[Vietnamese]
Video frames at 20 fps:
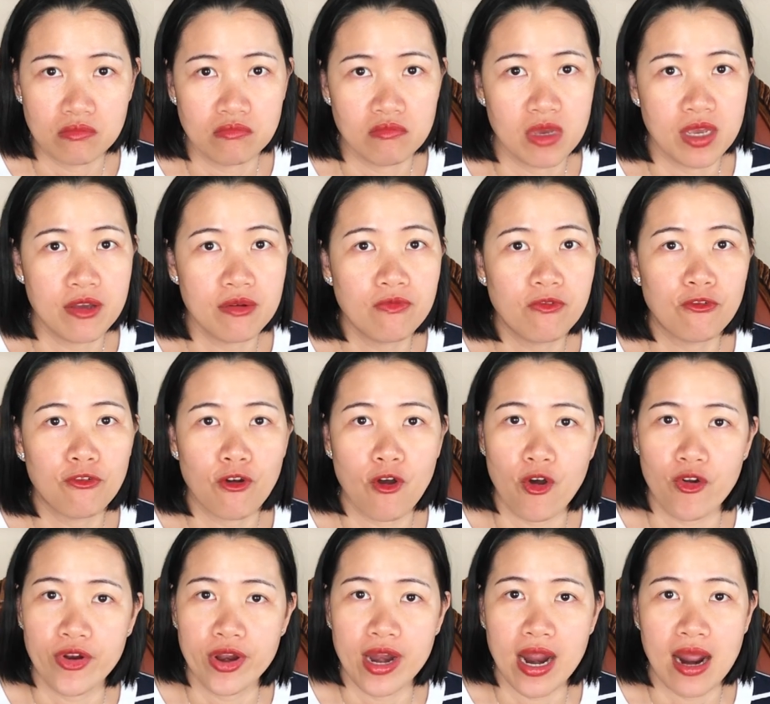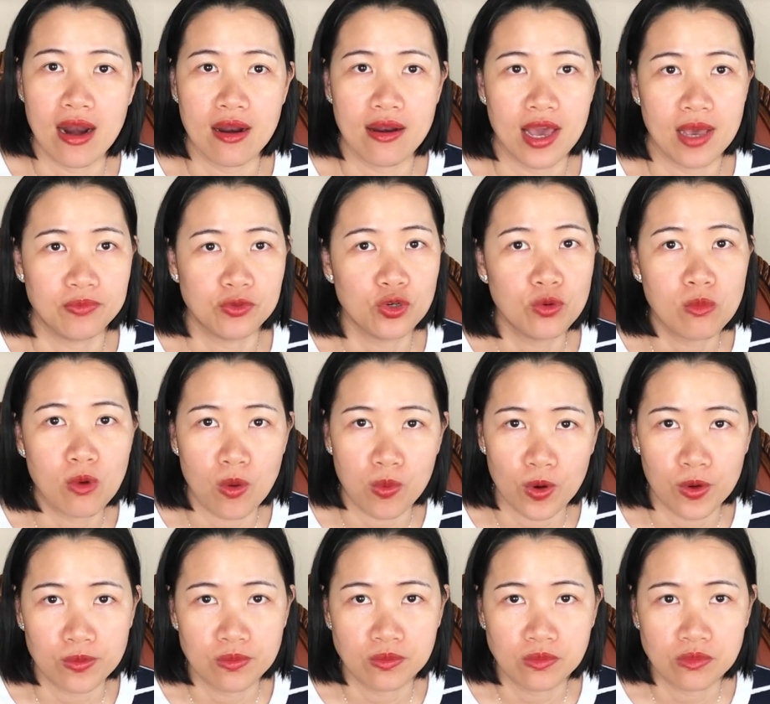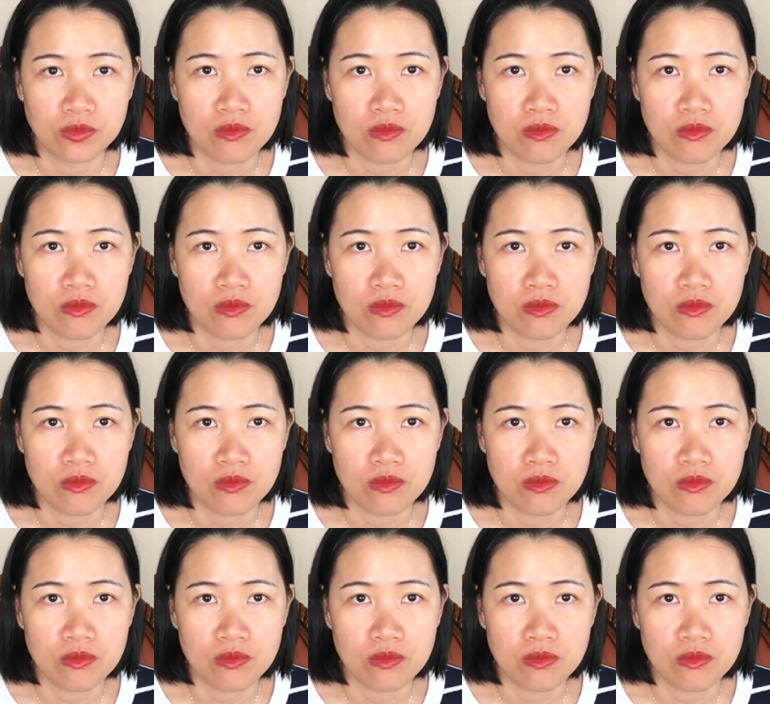biển Florida là đẹp số 1 luôn